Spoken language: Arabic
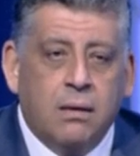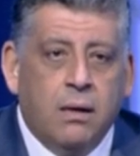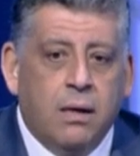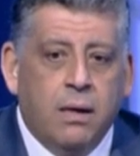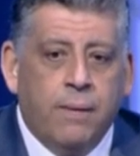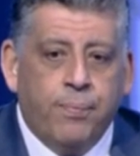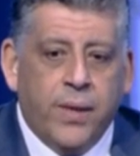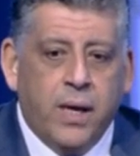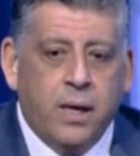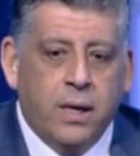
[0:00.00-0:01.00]
آه،
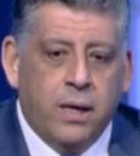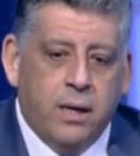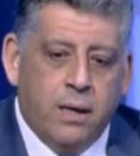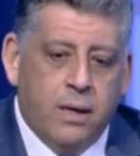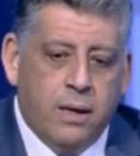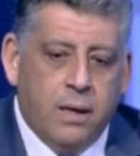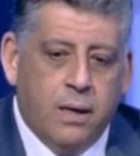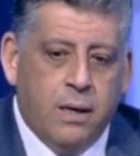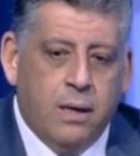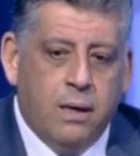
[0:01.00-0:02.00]
آه،
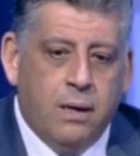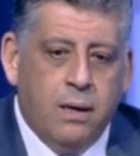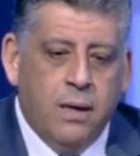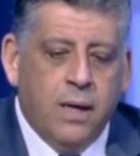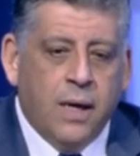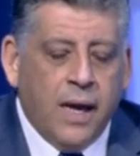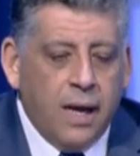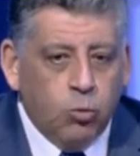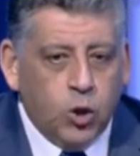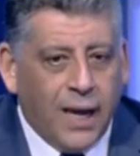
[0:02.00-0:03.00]
آه،
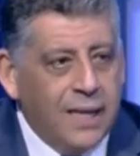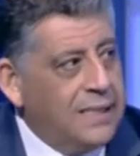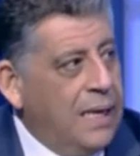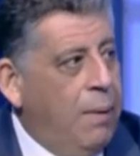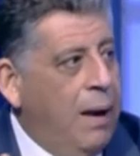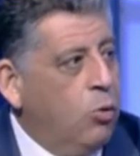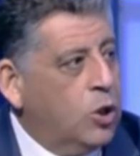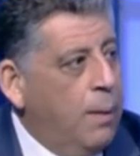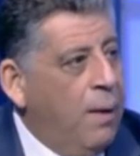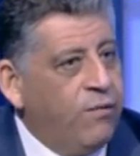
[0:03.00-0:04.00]
غير متجانسه مع
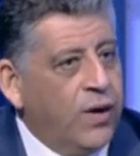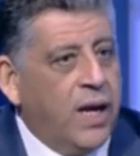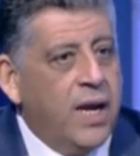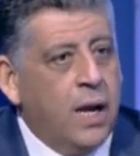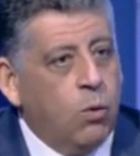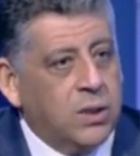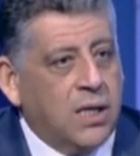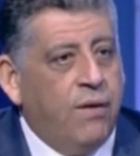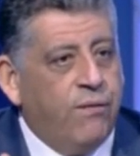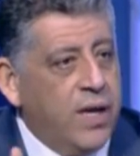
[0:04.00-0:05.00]
المجتمع فكريا
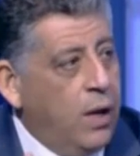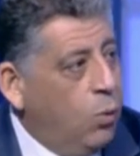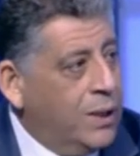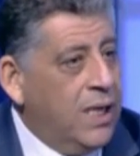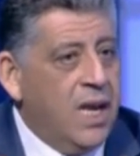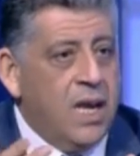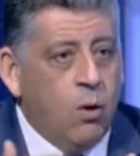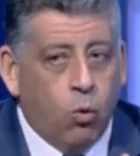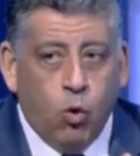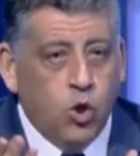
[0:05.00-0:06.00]
وثقافيا ودينيا
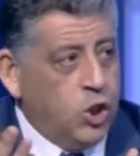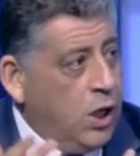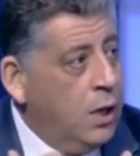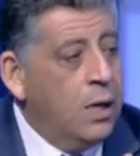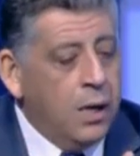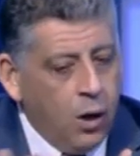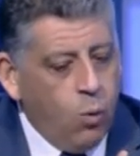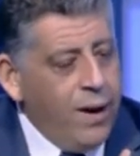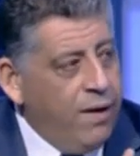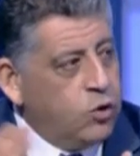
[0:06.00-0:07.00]
وكل شيء
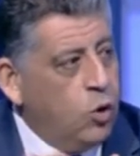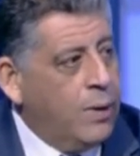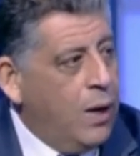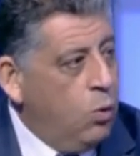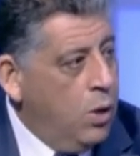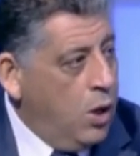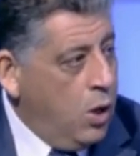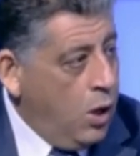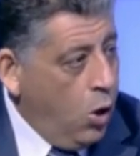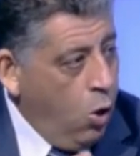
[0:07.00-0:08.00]
الاخوان نفسهم كانوا
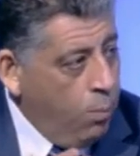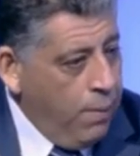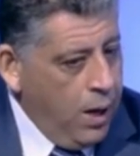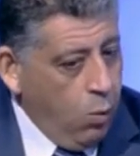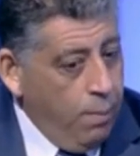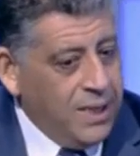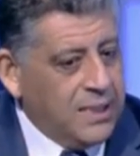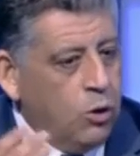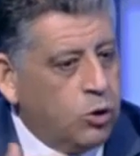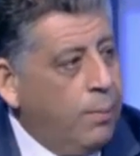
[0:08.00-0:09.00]
هم وما
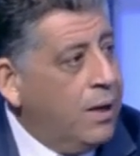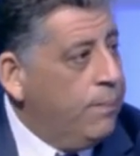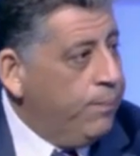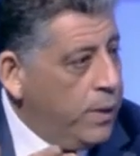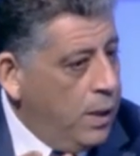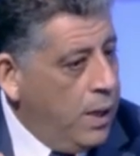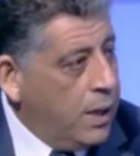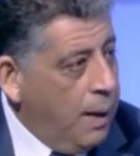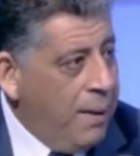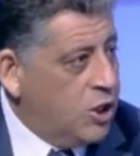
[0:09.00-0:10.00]
زالوا طبعا
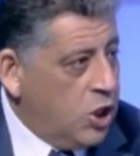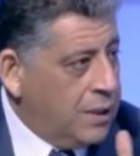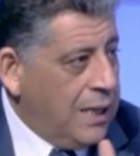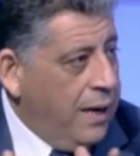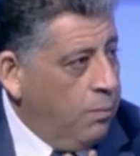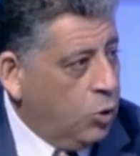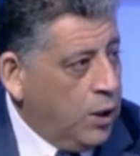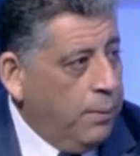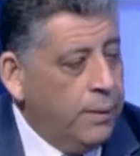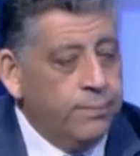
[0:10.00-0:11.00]
جماعه شاذه على المجتمع